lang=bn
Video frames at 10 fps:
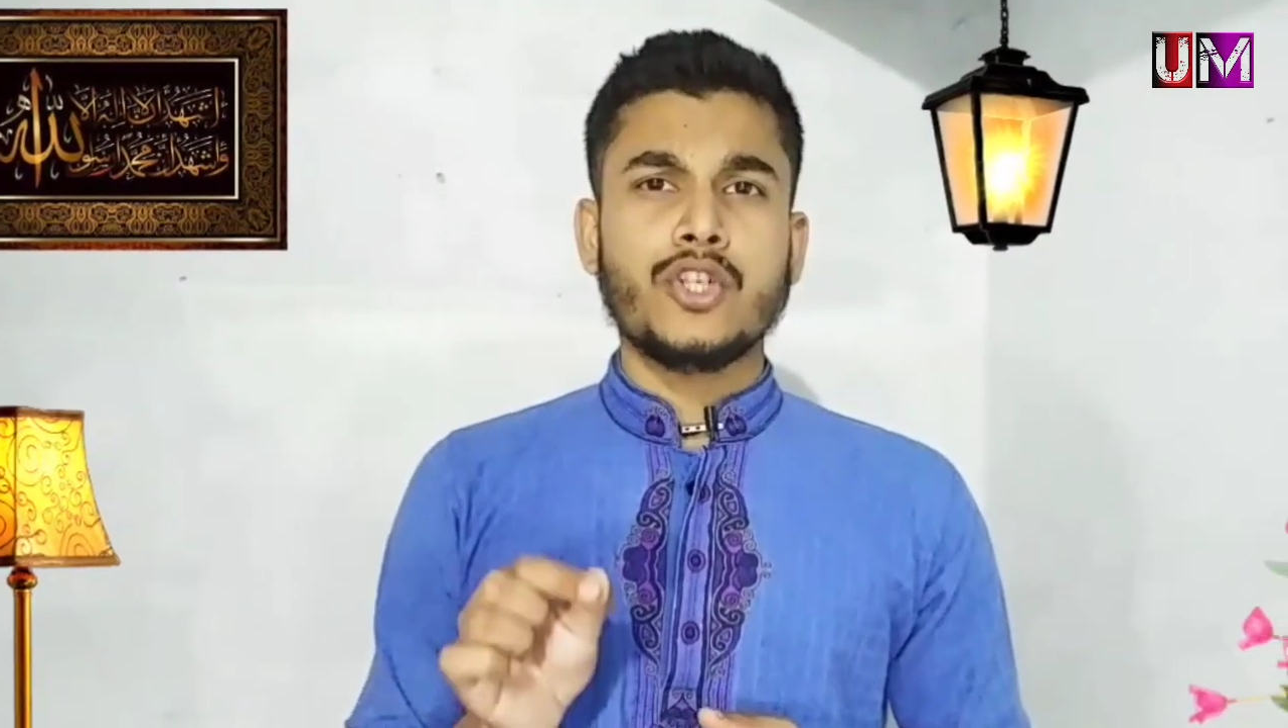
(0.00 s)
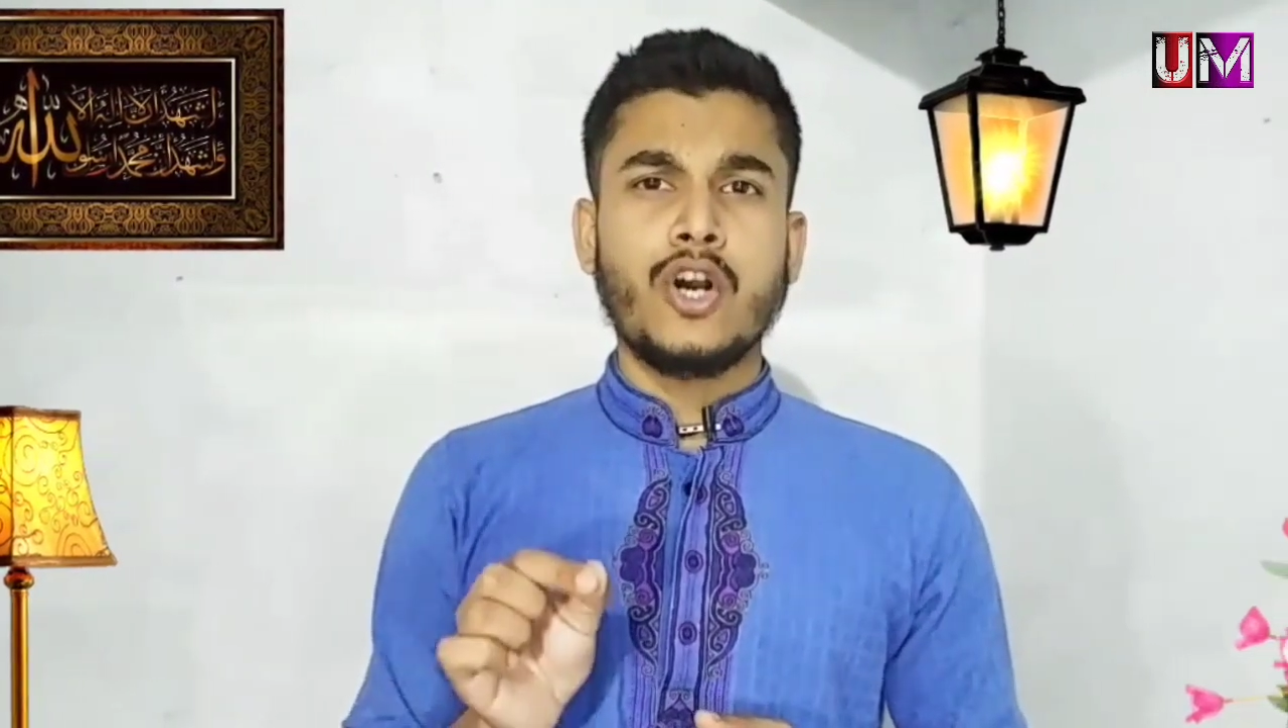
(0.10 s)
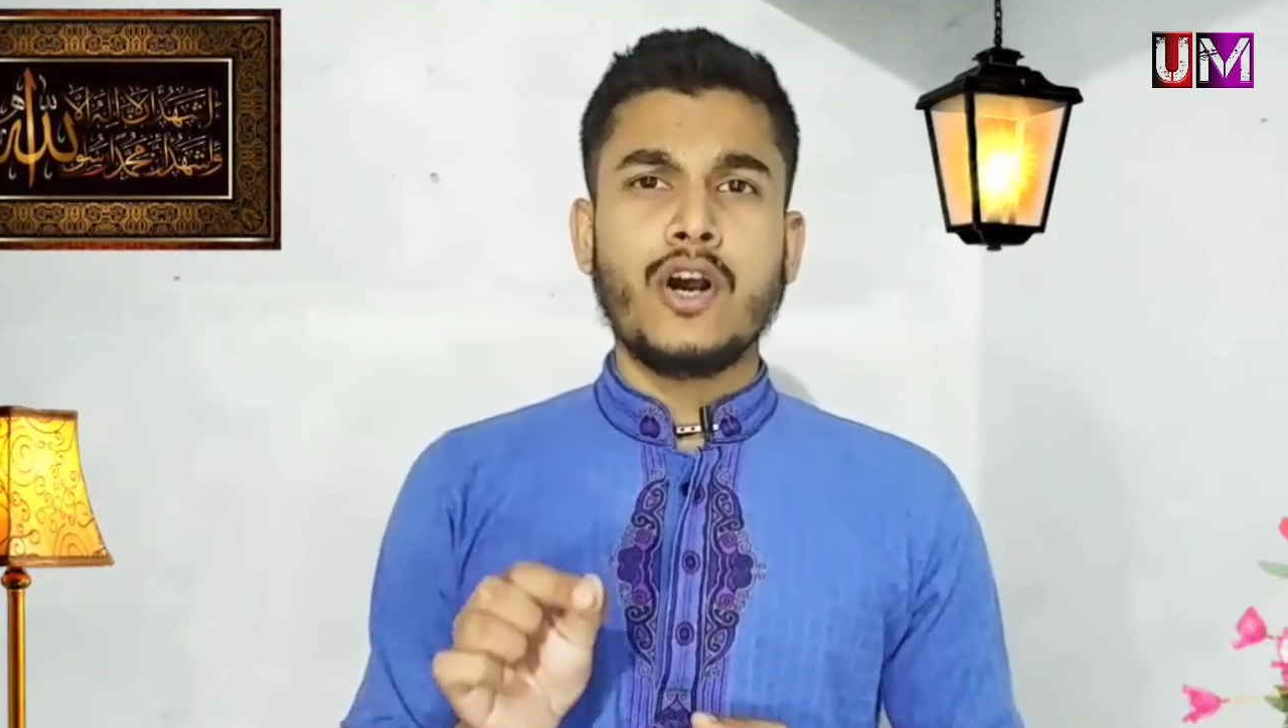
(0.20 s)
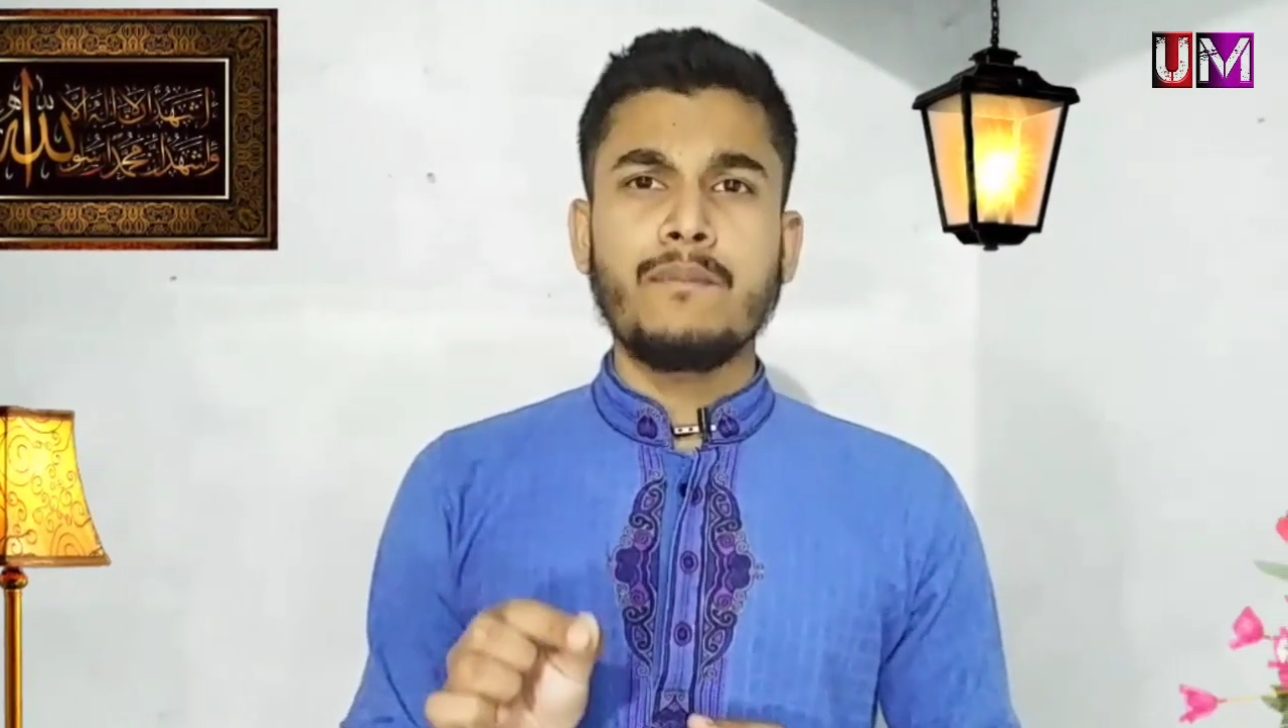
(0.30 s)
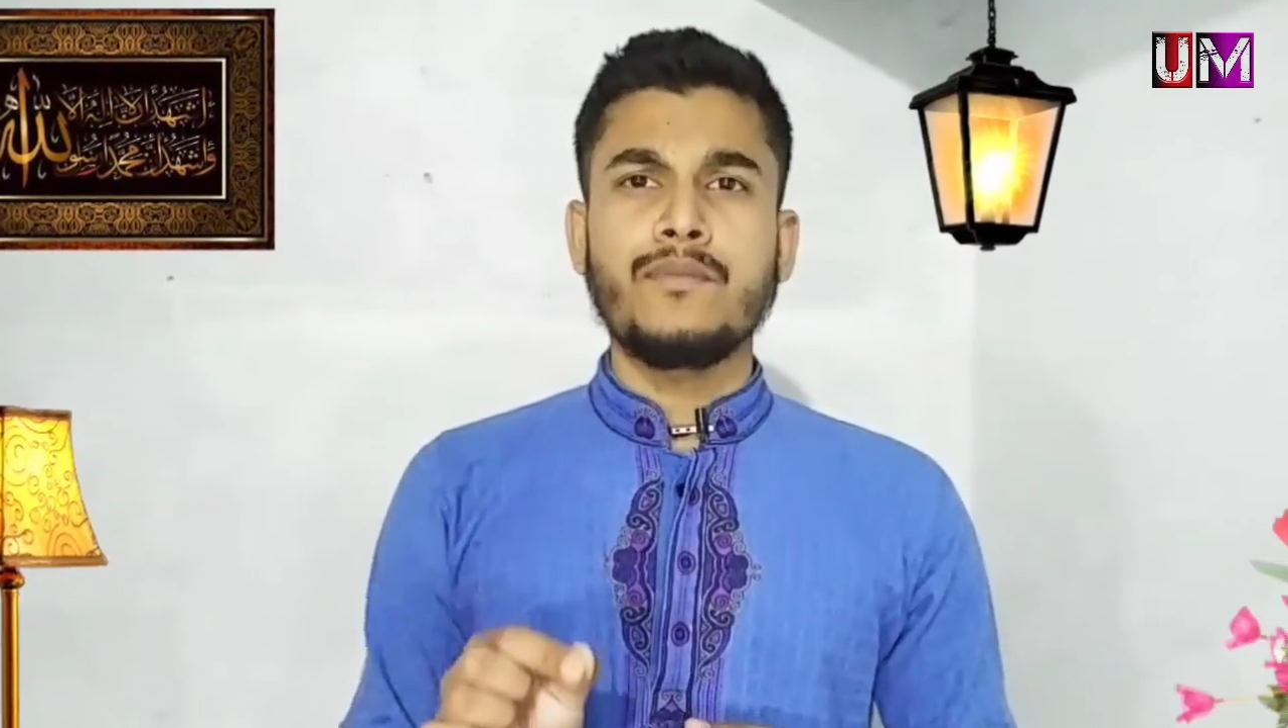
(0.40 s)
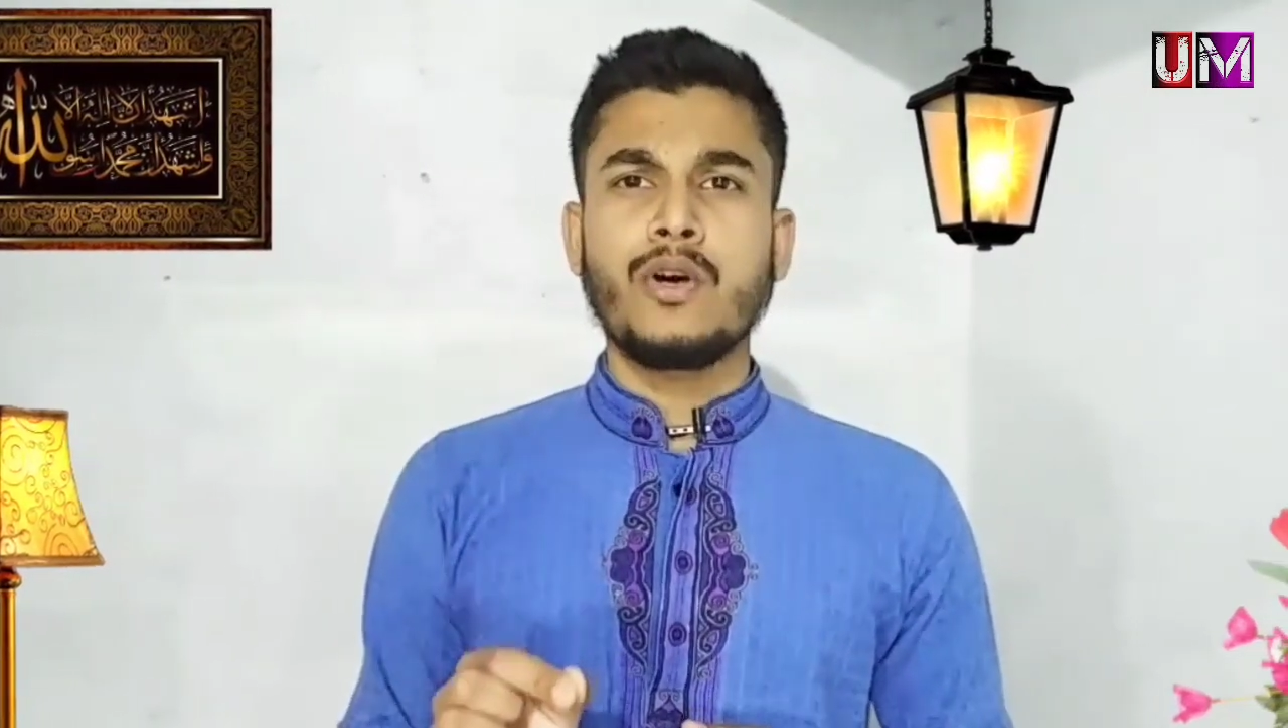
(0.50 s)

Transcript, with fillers: সব